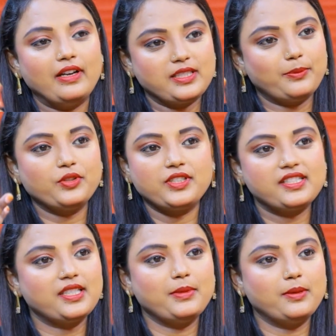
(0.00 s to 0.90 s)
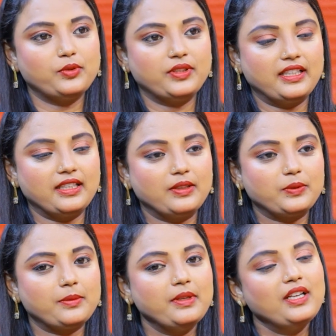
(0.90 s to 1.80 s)
వాళ్ళు సపోర్ట్ చేస్తేనే మనం
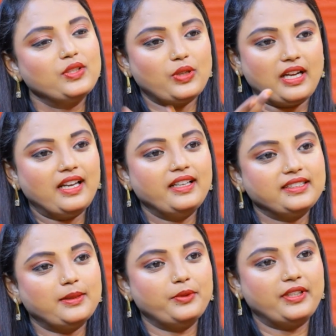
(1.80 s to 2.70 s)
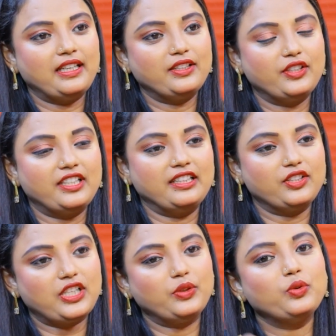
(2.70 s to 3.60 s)
ముందుకెళ్ళగలుగుతాం సో అలాంటి సపోర్ట్ ఎలా
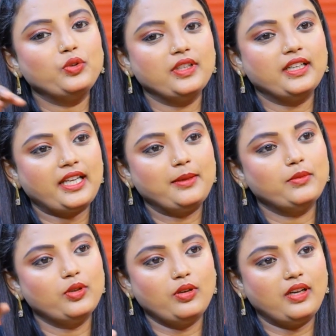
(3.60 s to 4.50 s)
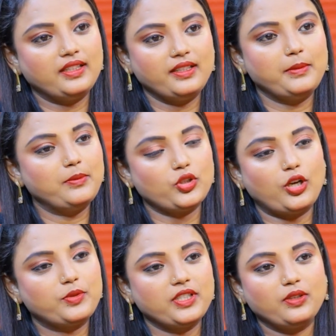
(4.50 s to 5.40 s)
దొరికింది చదువుకుంటున్న టైంలో అది మేము
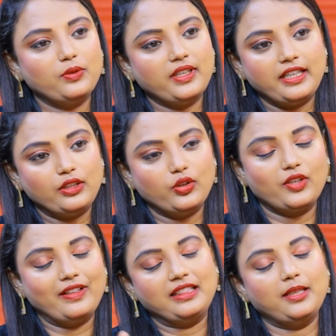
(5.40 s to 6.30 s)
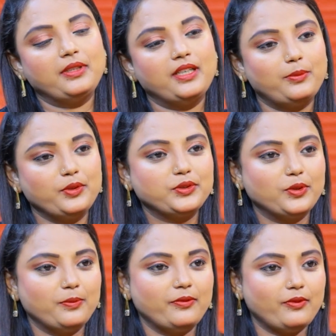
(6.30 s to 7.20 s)
జాబ్ చేయకుండా ఇంట్లోకి వెళ్తాం అన్నప్పుడు సో